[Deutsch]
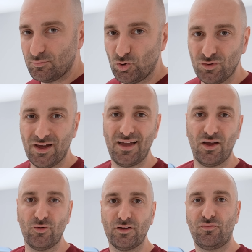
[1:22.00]
dem Hyundai
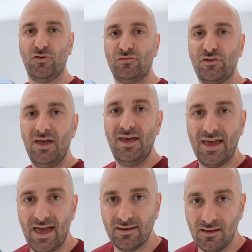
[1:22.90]
Ioniq
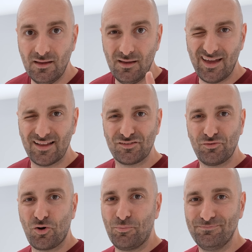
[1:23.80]
5N. Herzlich
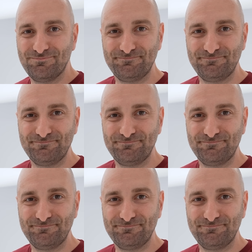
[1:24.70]
willkommen.